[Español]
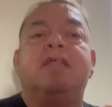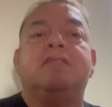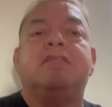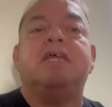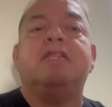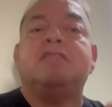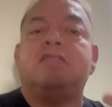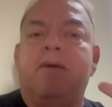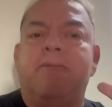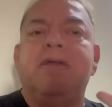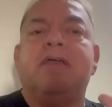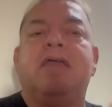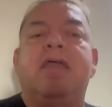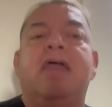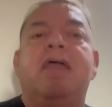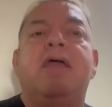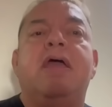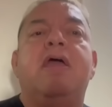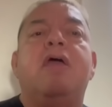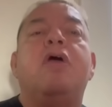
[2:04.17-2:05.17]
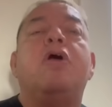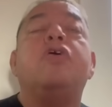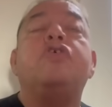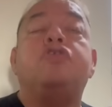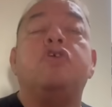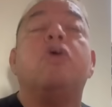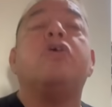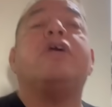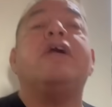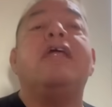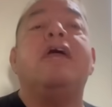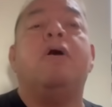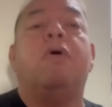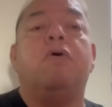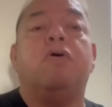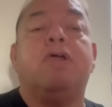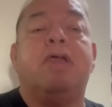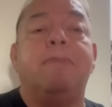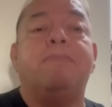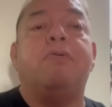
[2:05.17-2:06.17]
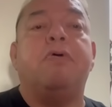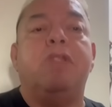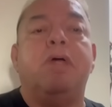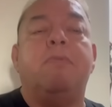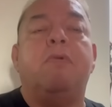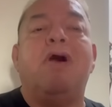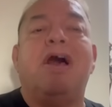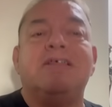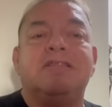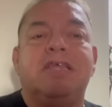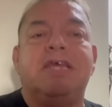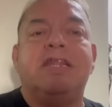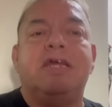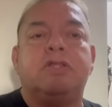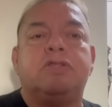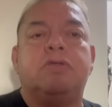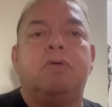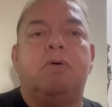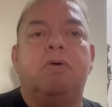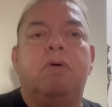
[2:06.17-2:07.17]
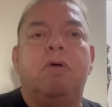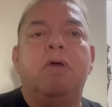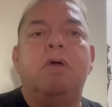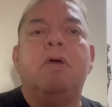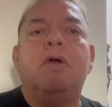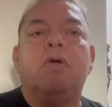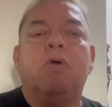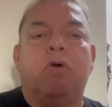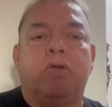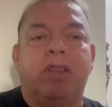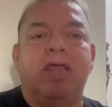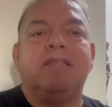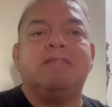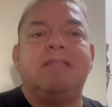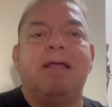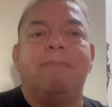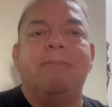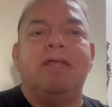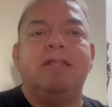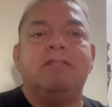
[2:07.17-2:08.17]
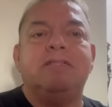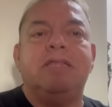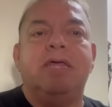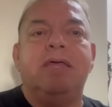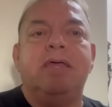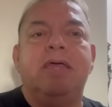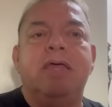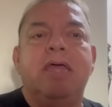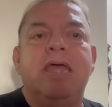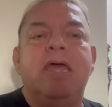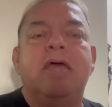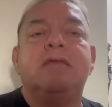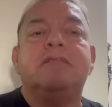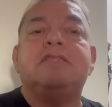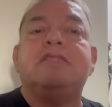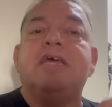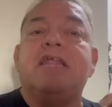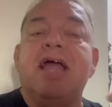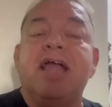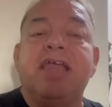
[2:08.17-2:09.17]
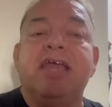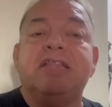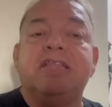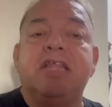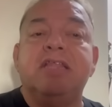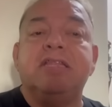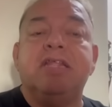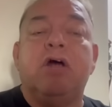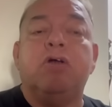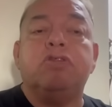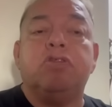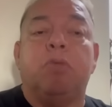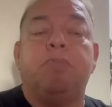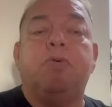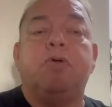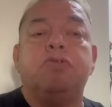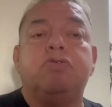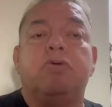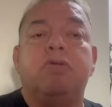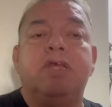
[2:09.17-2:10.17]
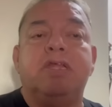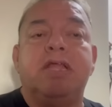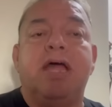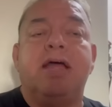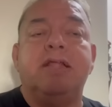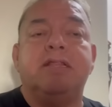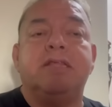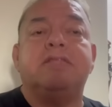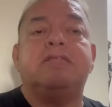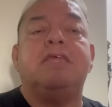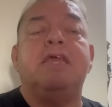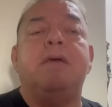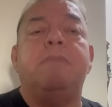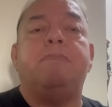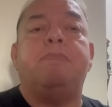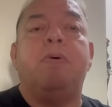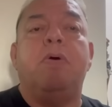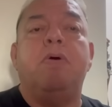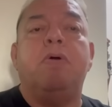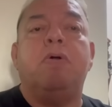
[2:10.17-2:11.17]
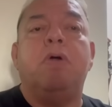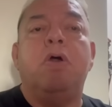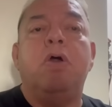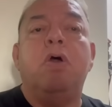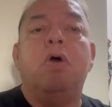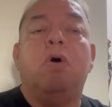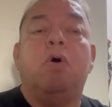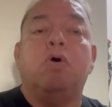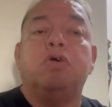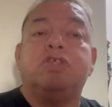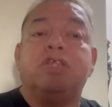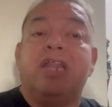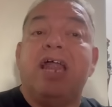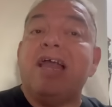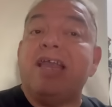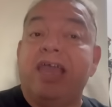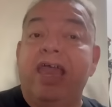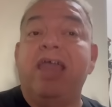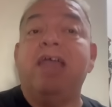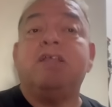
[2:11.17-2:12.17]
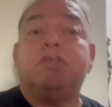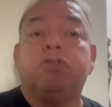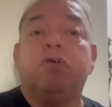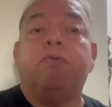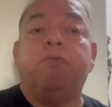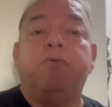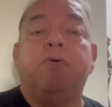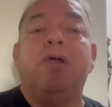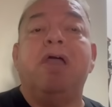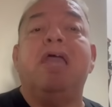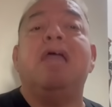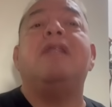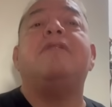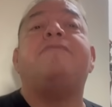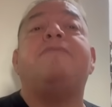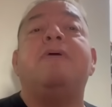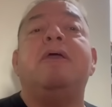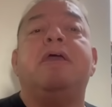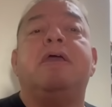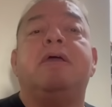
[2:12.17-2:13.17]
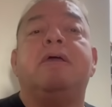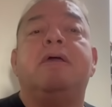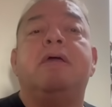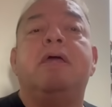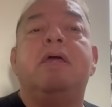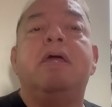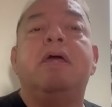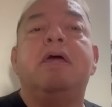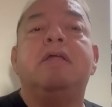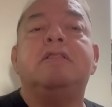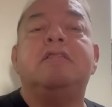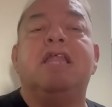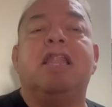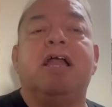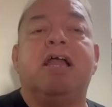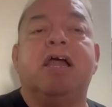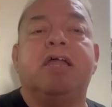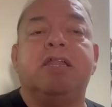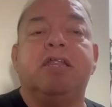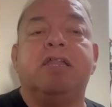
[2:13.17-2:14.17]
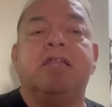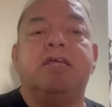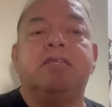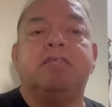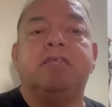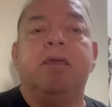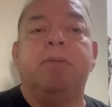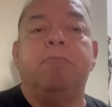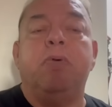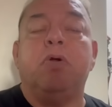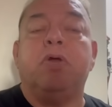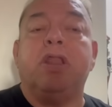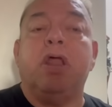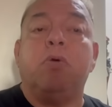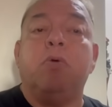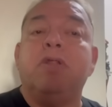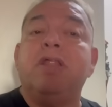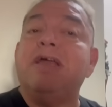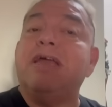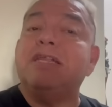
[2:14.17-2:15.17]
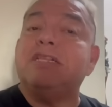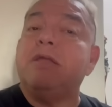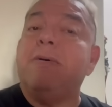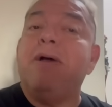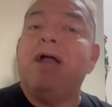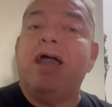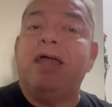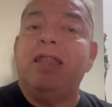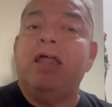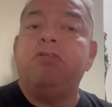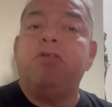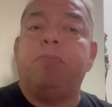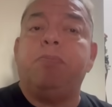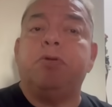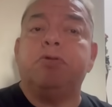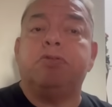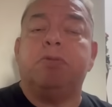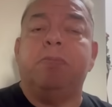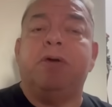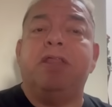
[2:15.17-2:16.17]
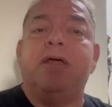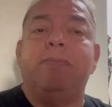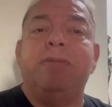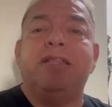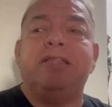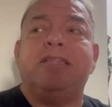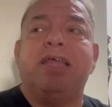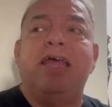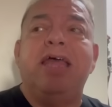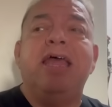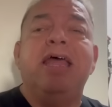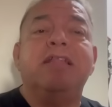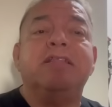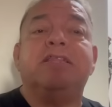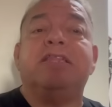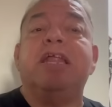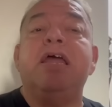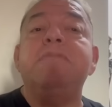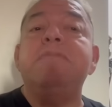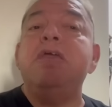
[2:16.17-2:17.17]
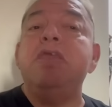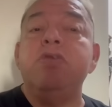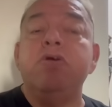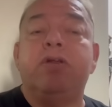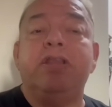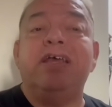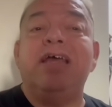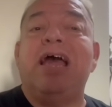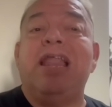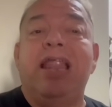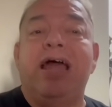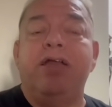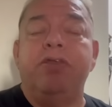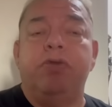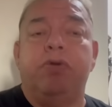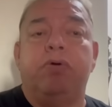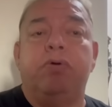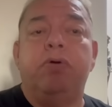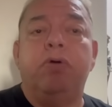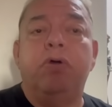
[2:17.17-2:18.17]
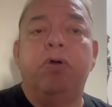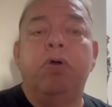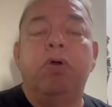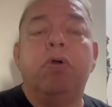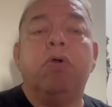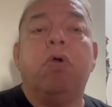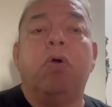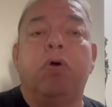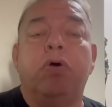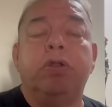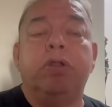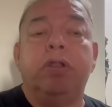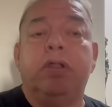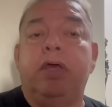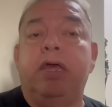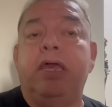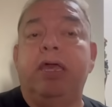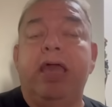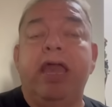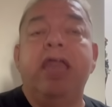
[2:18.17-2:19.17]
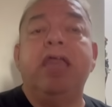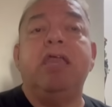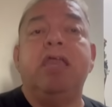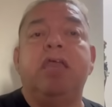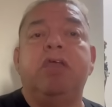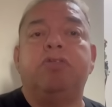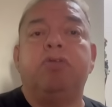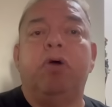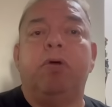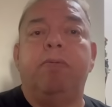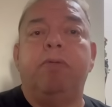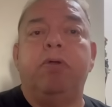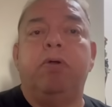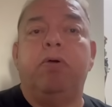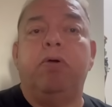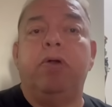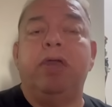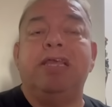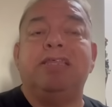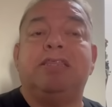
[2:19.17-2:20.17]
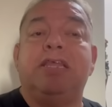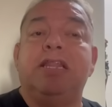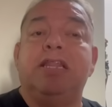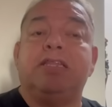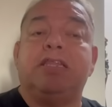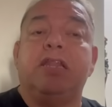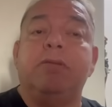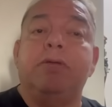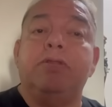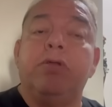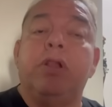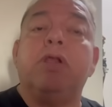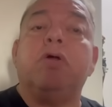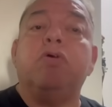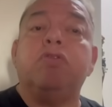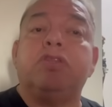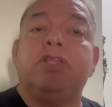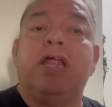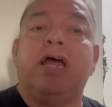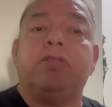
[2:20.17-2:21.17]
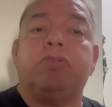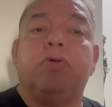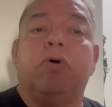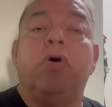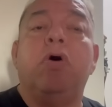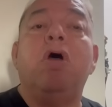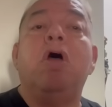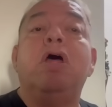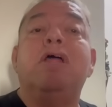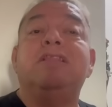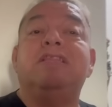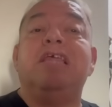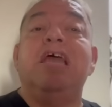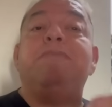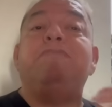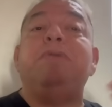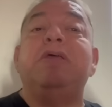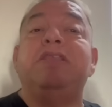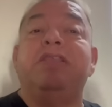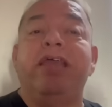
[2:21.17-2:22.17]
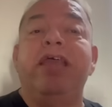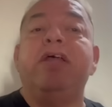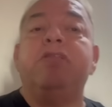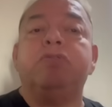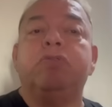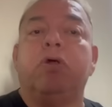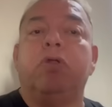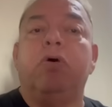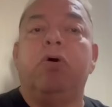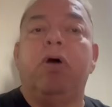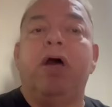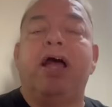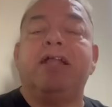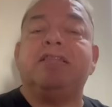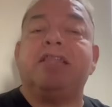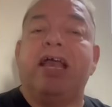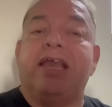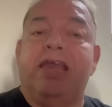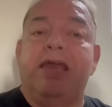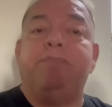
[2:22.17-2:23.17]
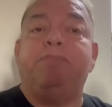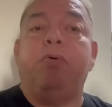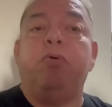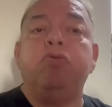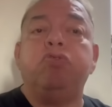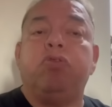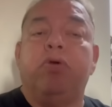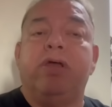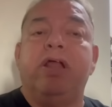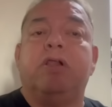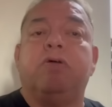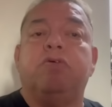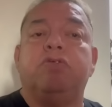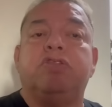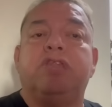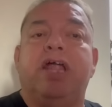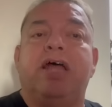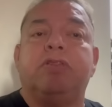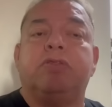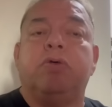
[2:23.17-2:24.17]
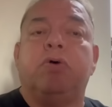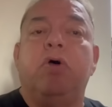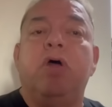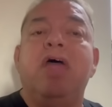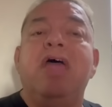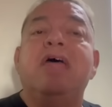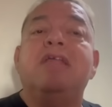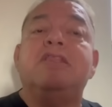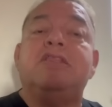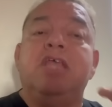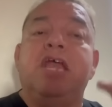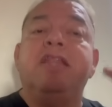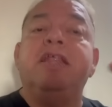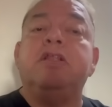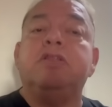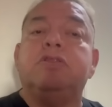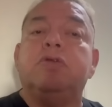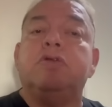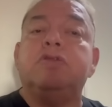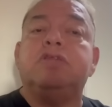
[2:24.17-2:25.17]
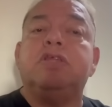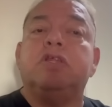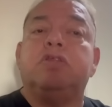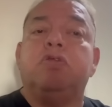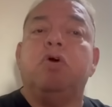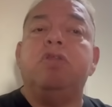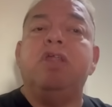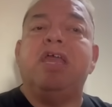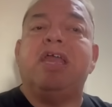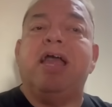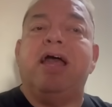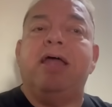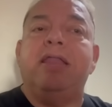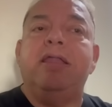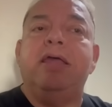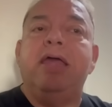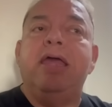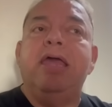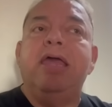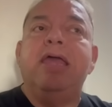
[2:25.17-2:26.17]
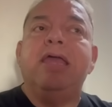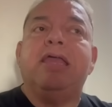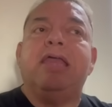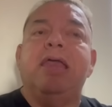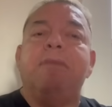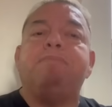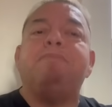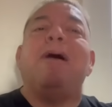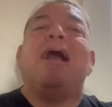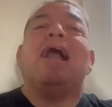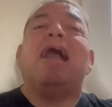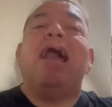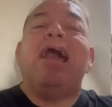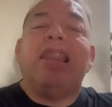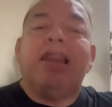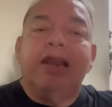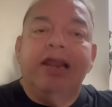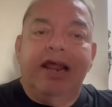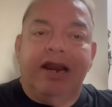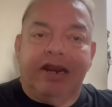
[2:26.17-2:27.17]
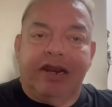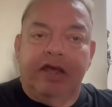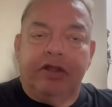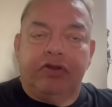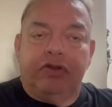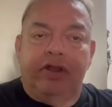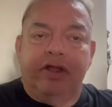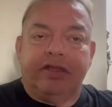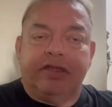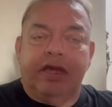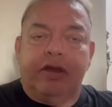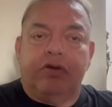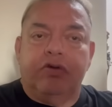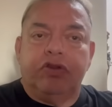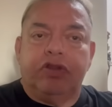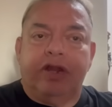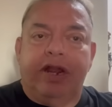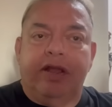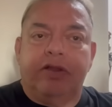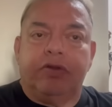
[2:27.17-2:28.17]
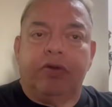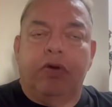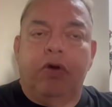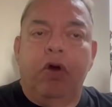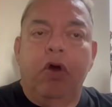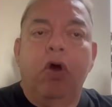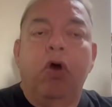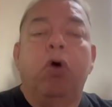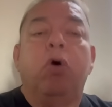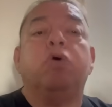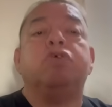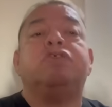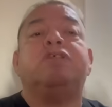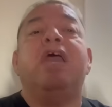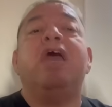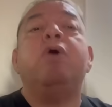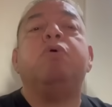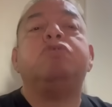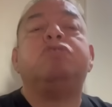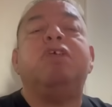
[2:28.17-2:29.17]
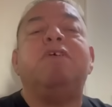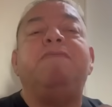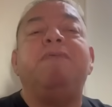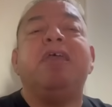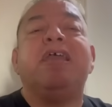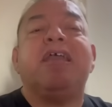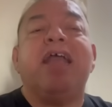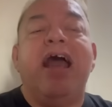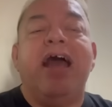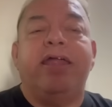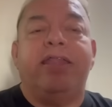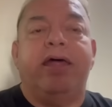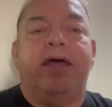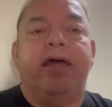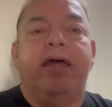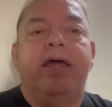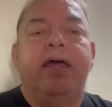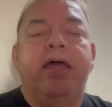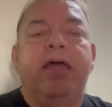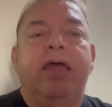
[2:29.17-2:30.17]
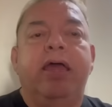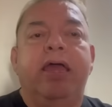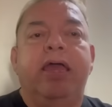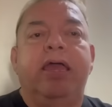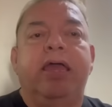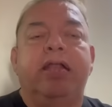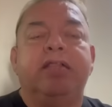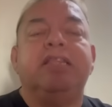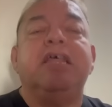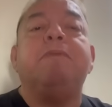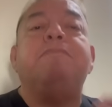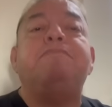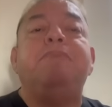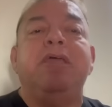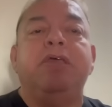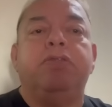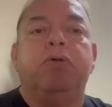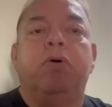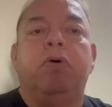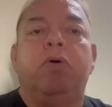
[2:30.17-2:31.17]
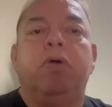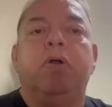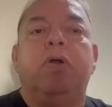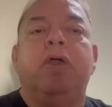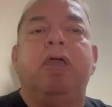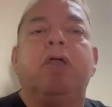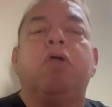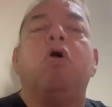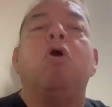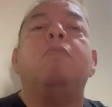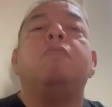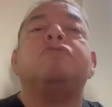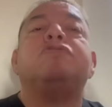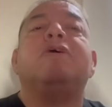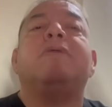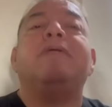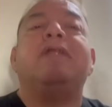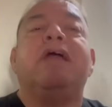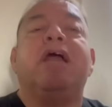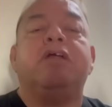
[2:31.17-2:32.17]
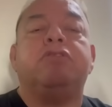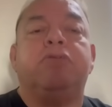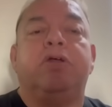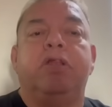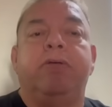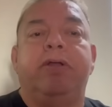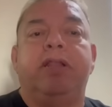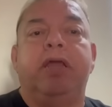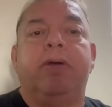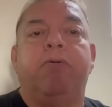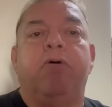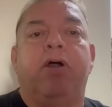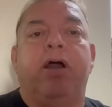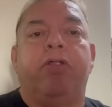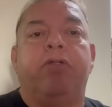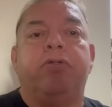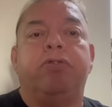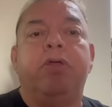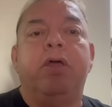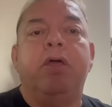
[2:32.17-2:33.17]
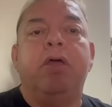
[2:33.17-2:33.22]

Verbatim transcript: decir, ¿sabes qué? Yo creo que podemos hacer esto correctamente. ¿Será que tendrá otra oportunidad CM Punk? ¿O será que esto fue el fin de la carrera de CM Recuerden que estaba ganando aproximadamente 3 millones al año con eh, AEW y si le terminó el contrato despidiéndolo, hasta qué punto en el contrato tiene entonces Tony Khan que pagarle el resto de ese contrato o si es justificada eh, el despido, eh, cómo se brega esto a nivel de abogado.